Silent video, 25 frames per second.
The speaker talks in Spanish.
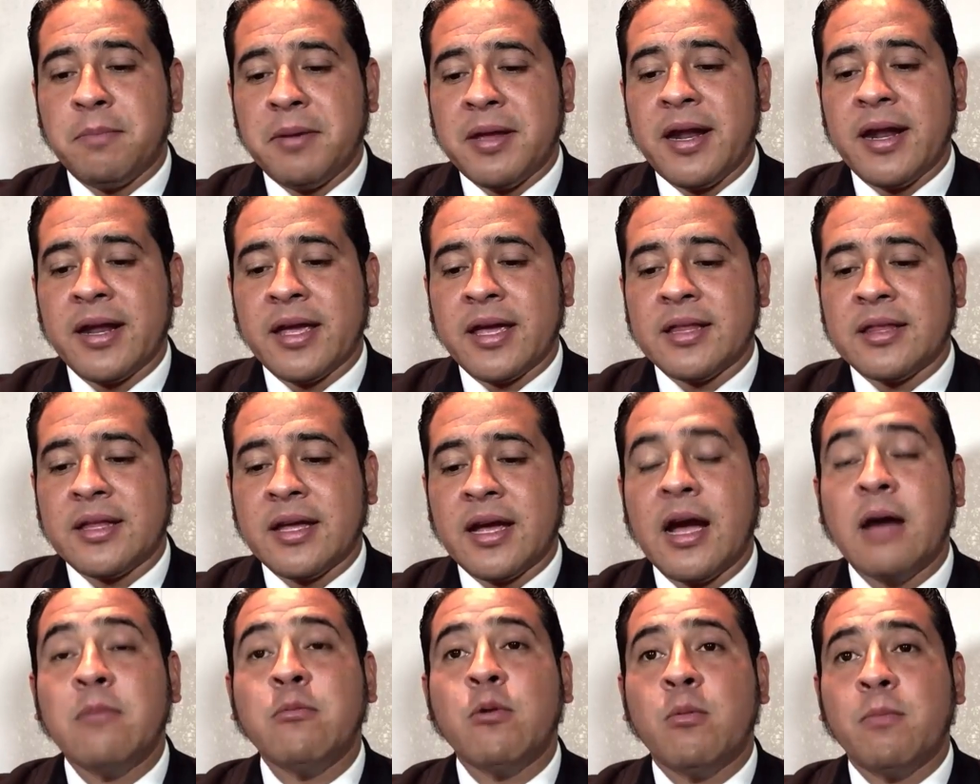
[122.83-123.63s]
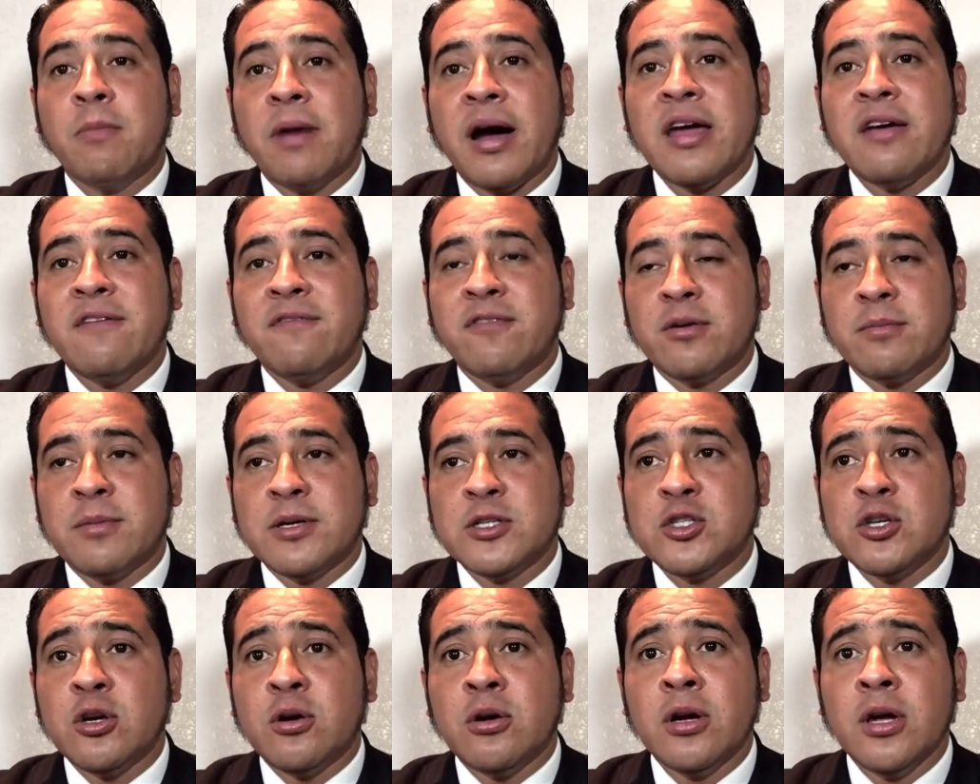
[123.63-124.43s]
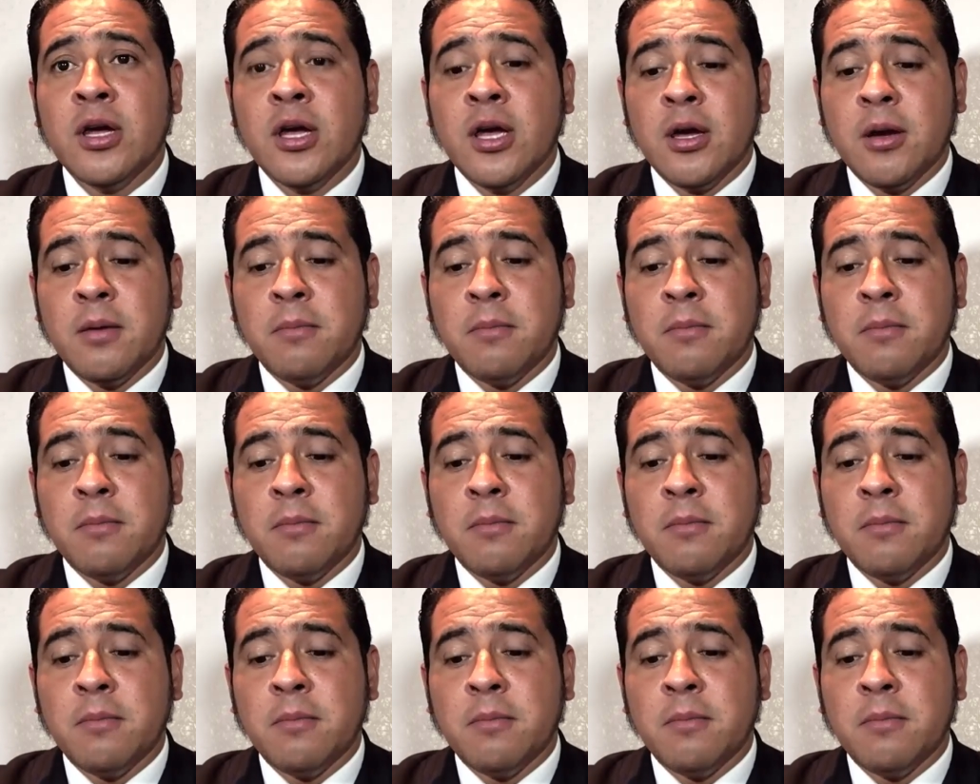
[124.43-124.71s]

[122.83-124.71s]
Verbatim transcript: esperar que tengamos más información,